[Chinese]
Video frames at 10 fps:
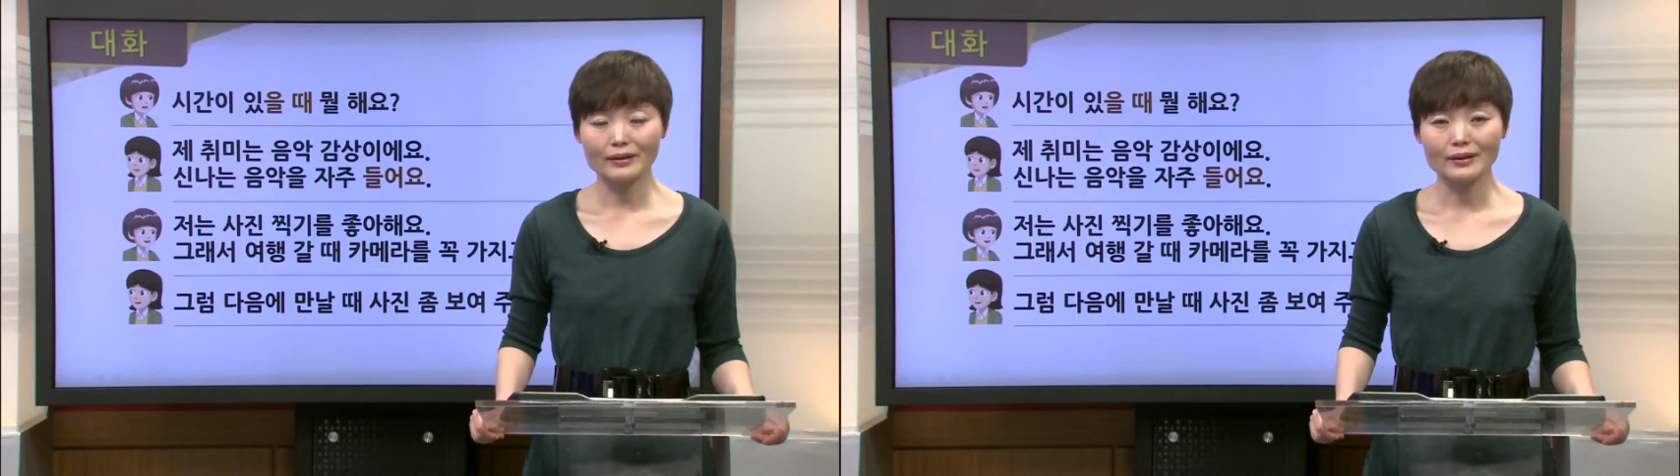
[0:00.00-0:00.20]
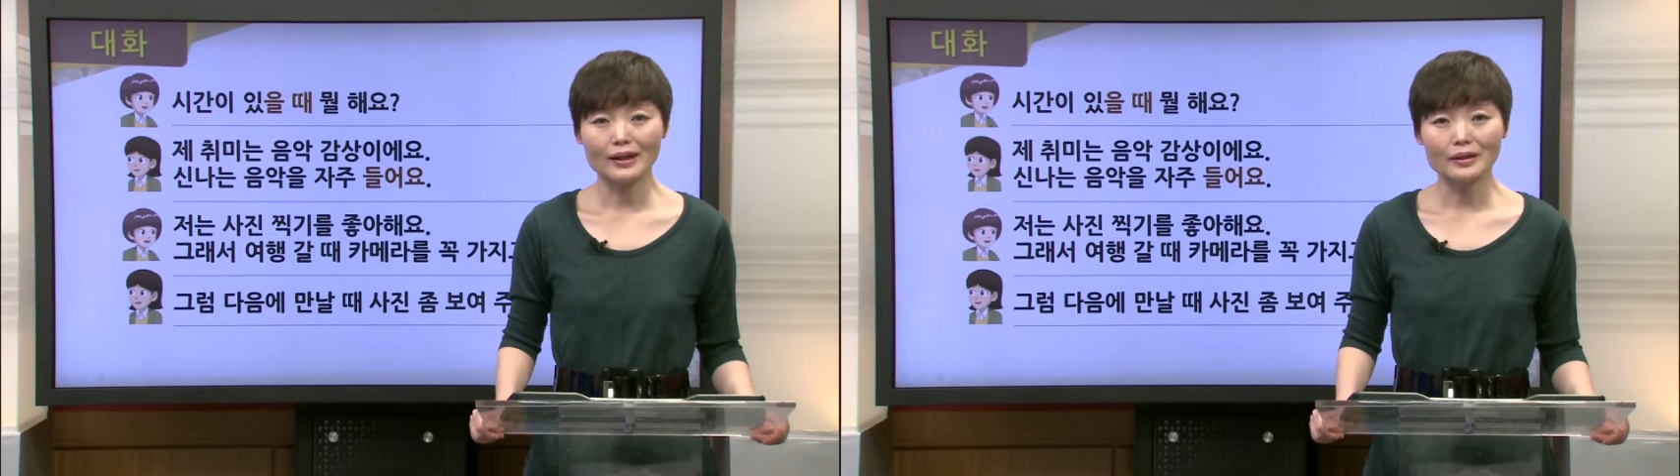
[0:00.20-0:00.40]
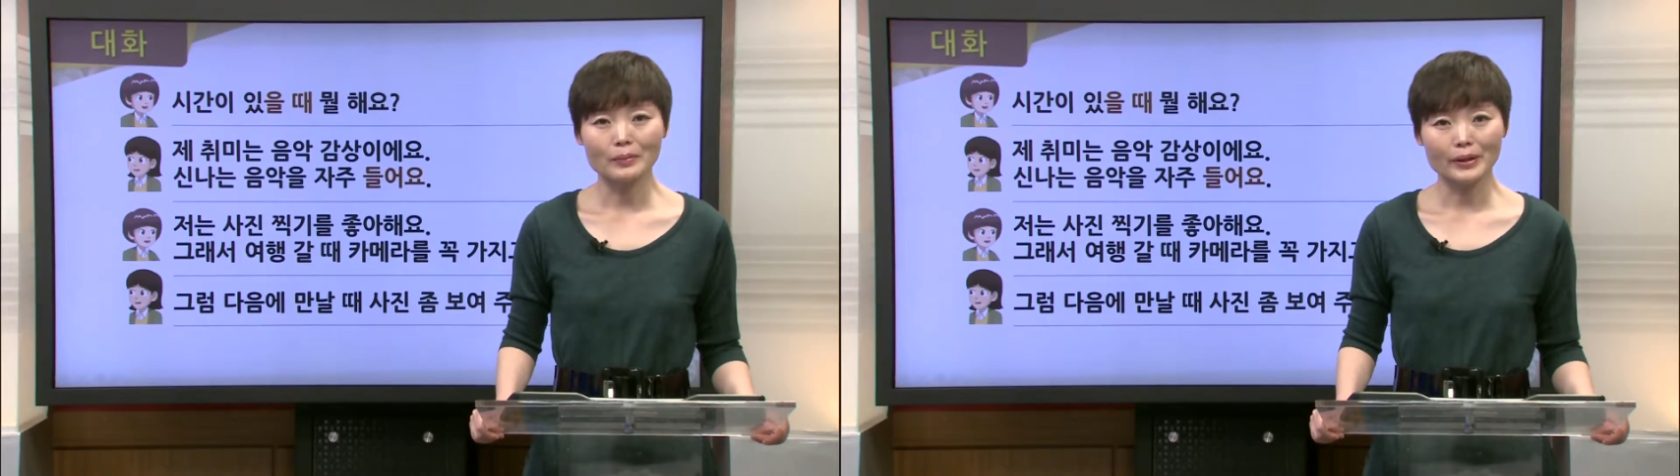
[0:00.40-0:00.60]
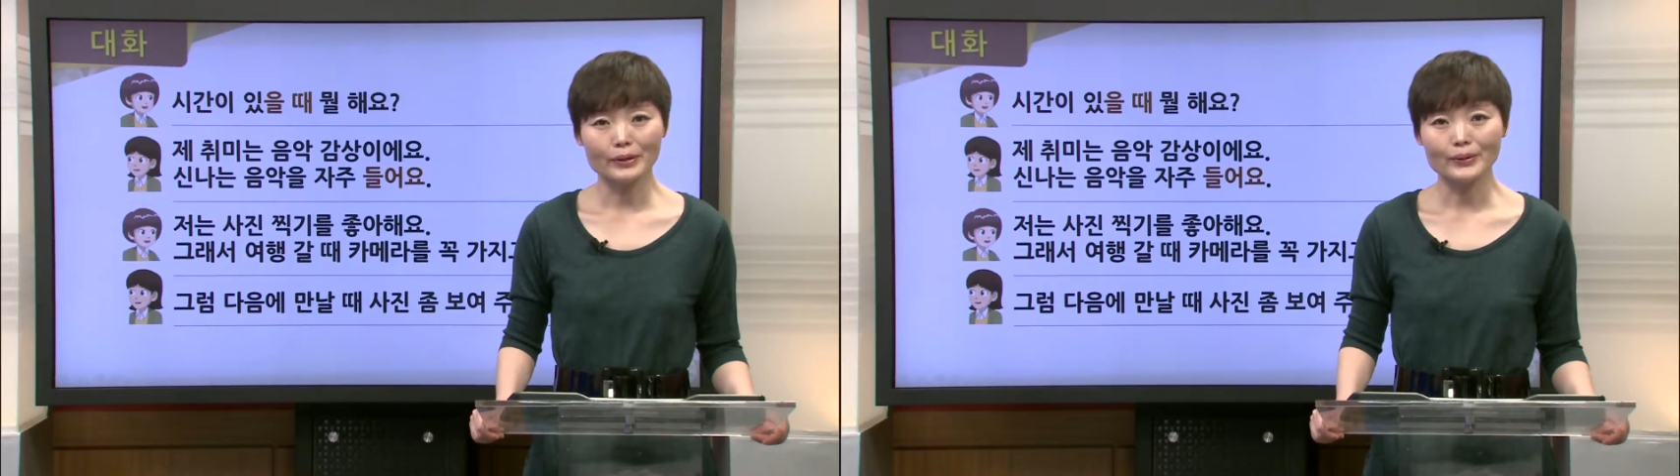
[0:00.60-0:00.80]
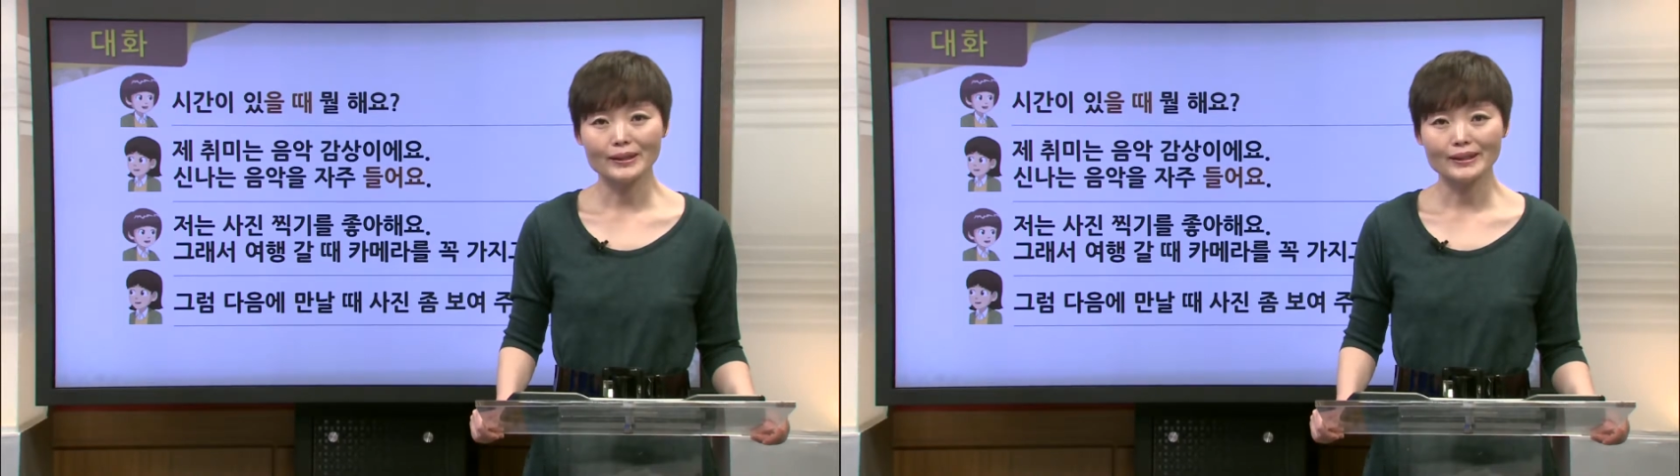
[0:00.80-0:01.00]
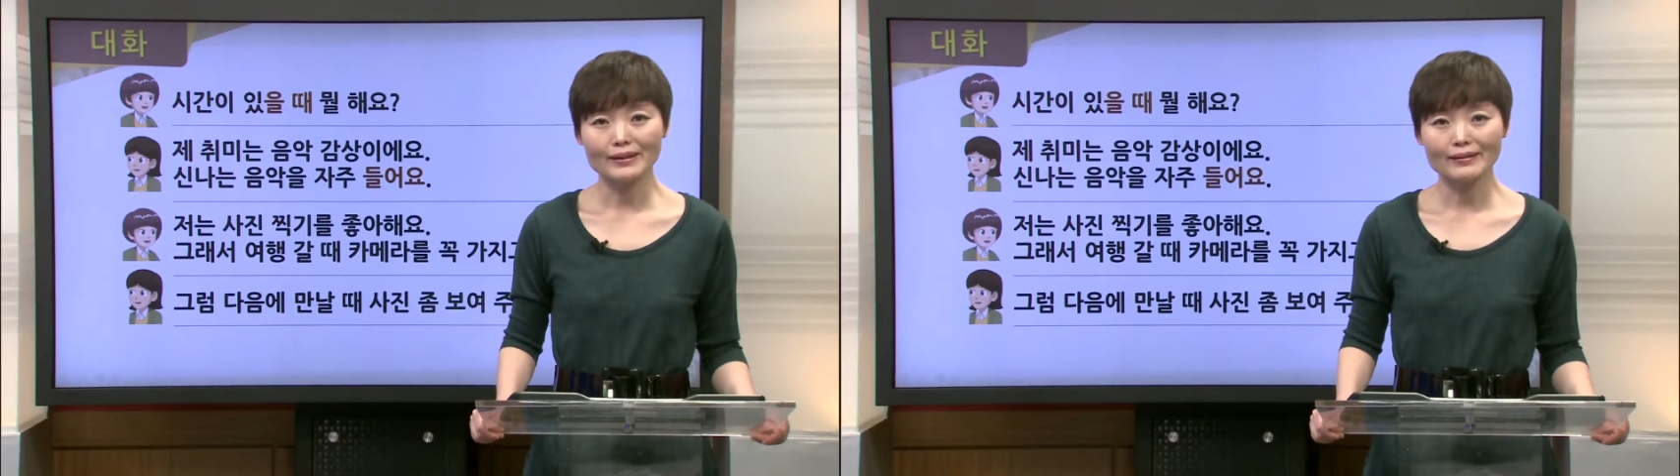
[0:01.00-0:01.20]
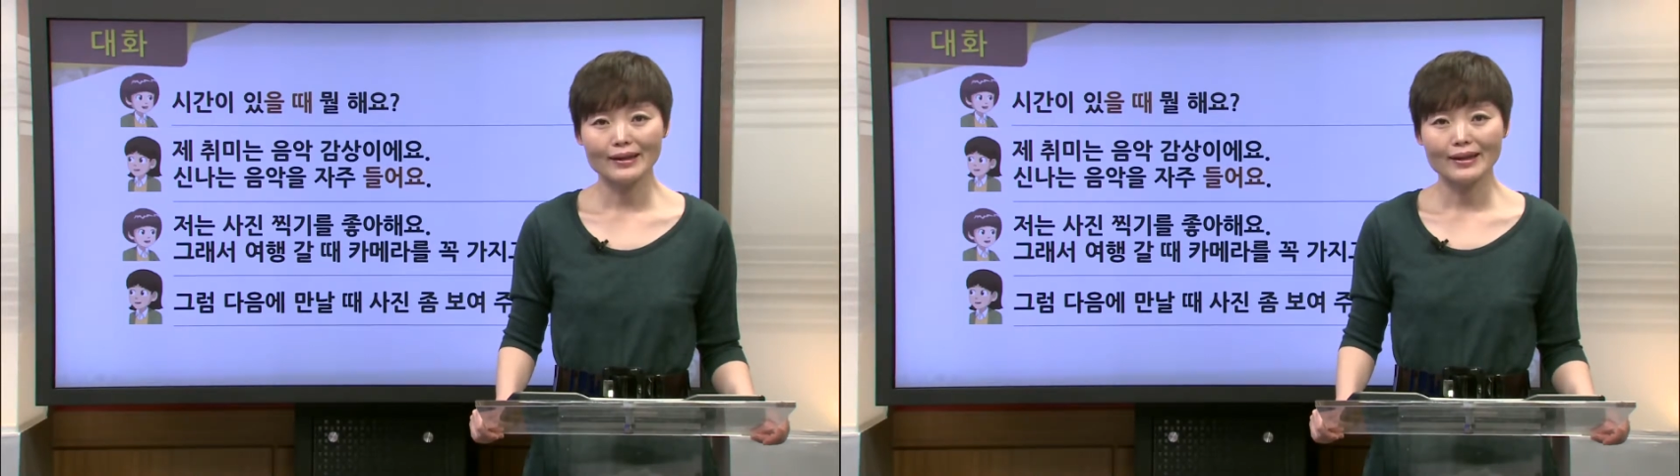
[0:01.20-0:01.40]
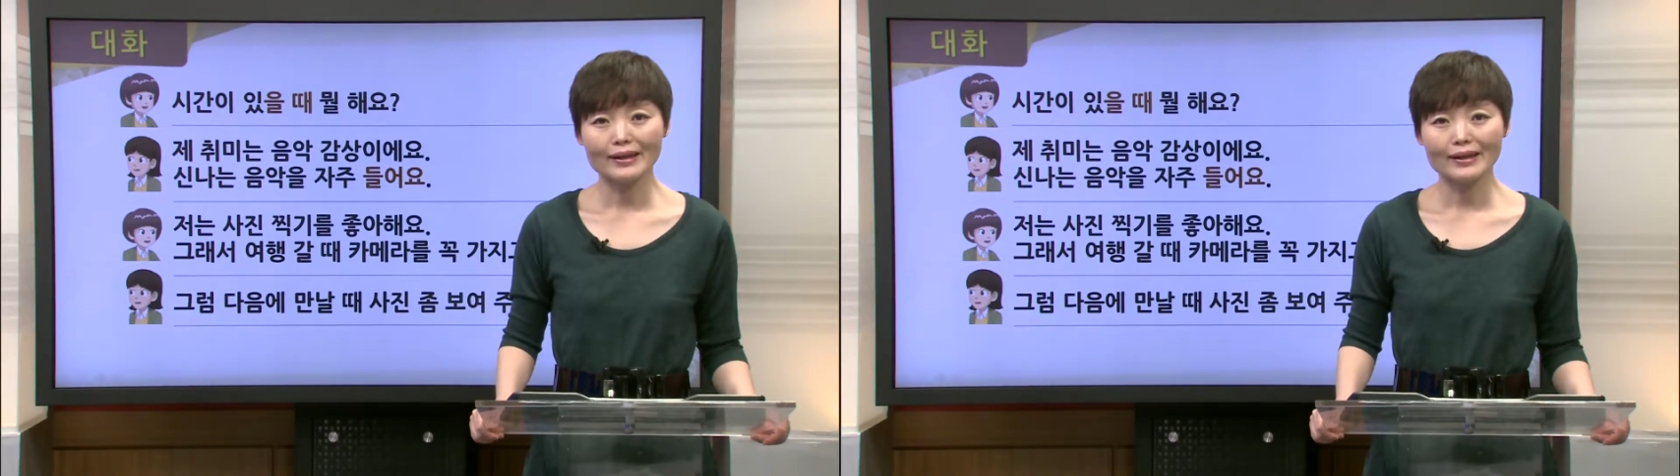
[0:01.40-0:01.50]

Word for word: 和他的朋友之间，